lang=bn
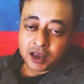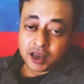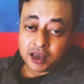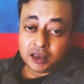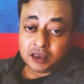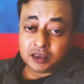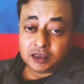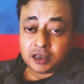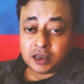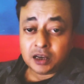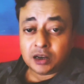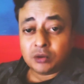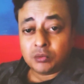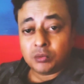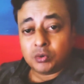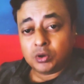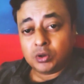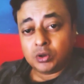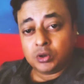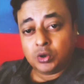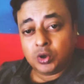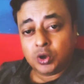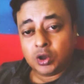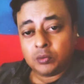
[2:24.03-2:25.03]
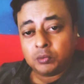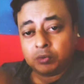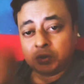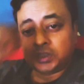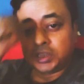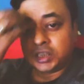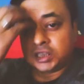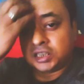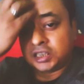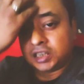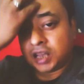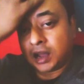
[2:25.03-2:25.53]
এই তৃণমূল ধুয়ে
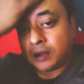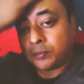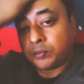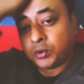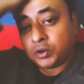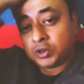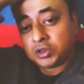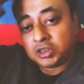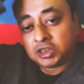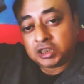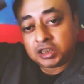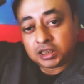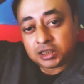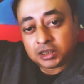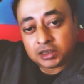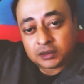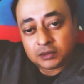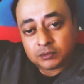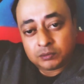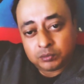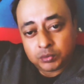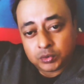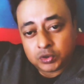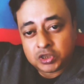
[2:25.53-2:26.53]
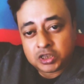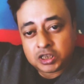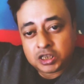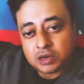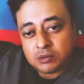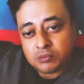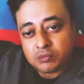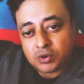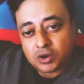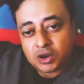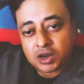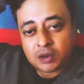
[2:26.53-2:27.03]
মুছে সাফ হচ্ছে
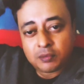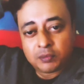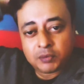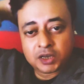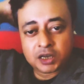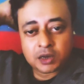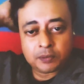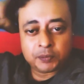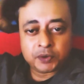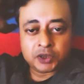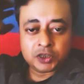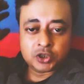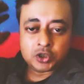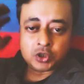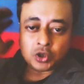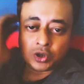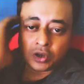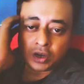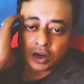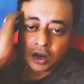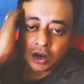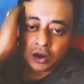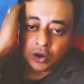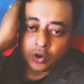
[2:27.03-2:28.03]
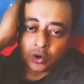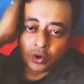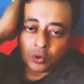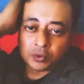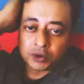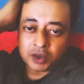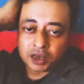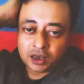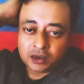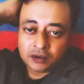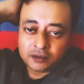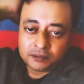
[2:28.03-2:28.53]
পশ্চিমবঙ্গে বিজেপির সরকার
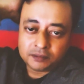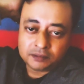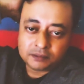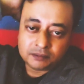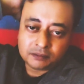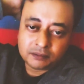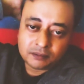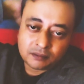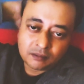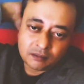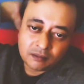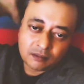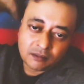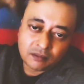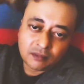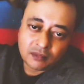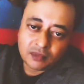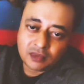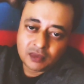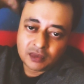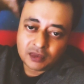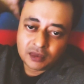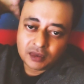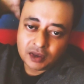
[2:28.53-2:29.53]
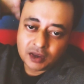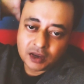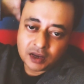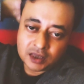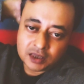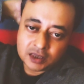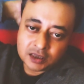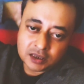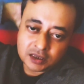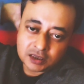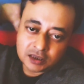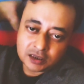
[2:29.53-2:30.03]
হবে ঠিক
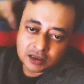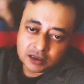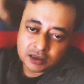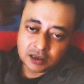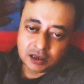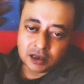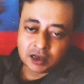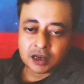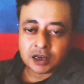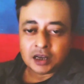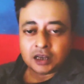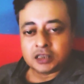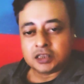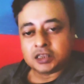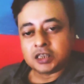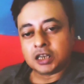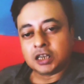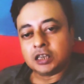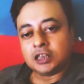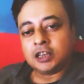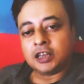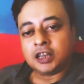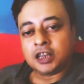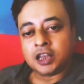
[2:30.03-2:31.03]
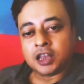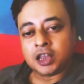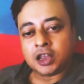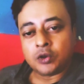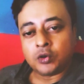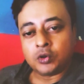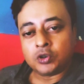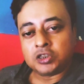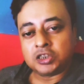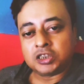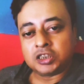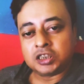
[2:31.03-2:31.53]
আছে সেই দিকেই
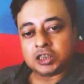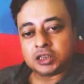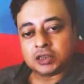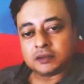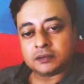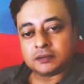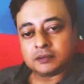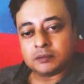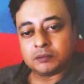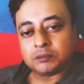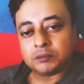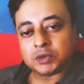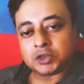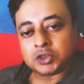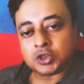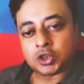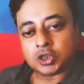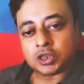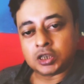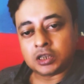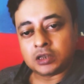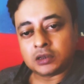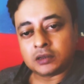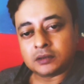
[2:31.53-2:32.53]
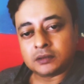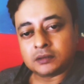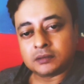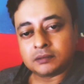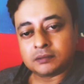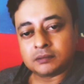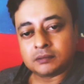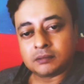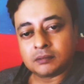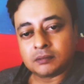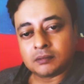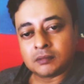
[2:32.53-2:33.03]
এগোচ্ছে বিষয়টা
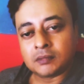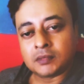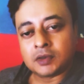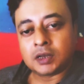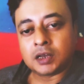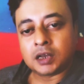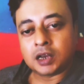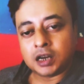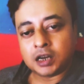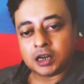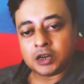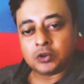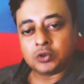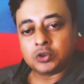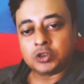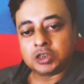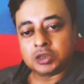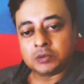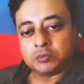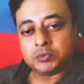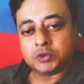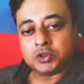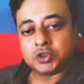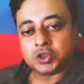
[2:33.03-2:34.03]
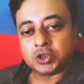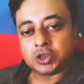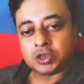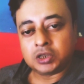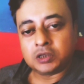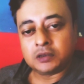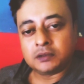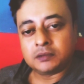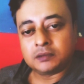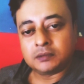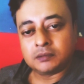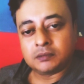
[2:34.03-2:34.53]
এটা হচ্ছে বিষয়
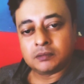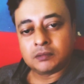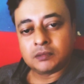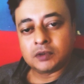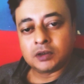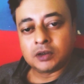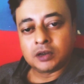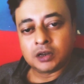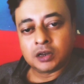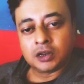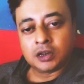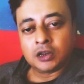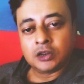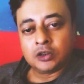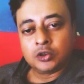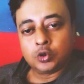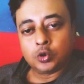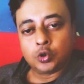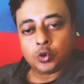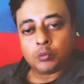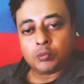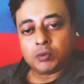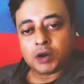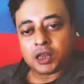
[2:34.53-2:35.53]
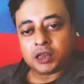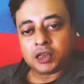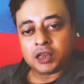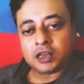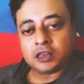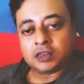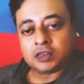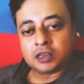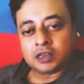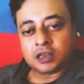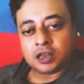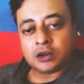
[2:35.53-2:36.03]
তোমরা
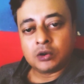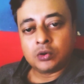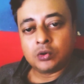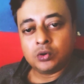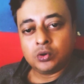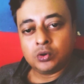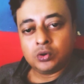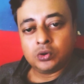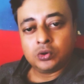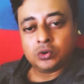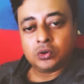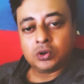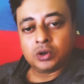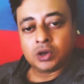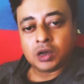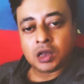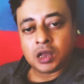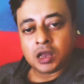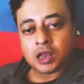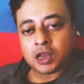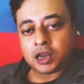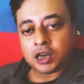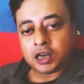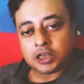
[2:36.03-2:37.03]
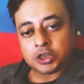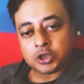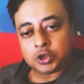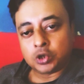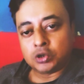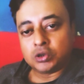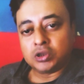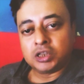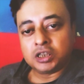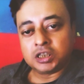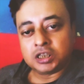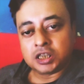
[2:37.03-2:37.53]
দেখতে থাকো এই
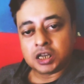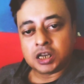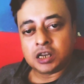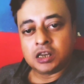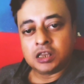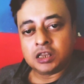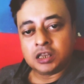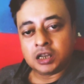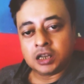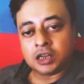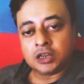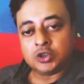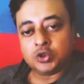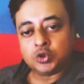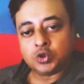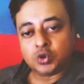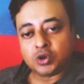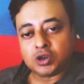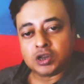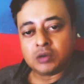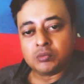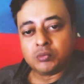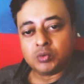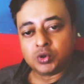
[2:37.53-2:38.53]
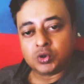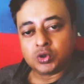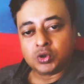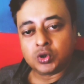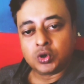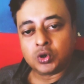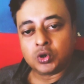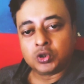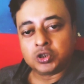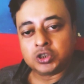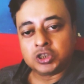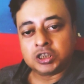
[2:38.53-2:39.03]
সন্দেশখালি থেকে জঙ্গি মুক্ত
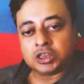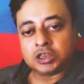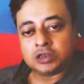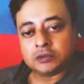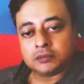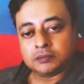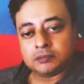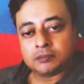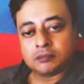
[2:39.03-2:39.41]
হচ্ছে